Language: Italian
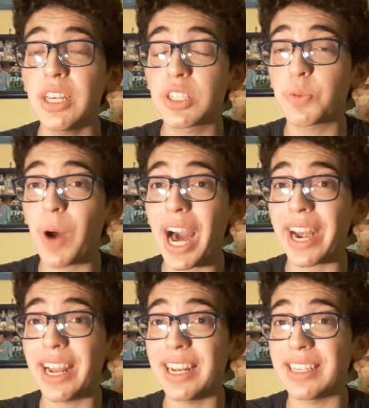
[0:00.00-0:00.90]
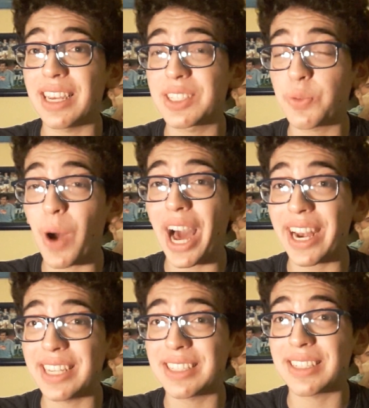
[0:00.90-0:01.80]
Suarez. Eh,
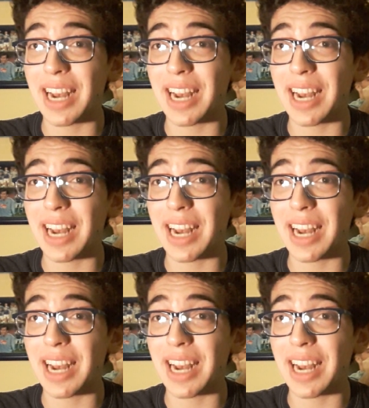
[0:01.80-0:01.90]
Suarez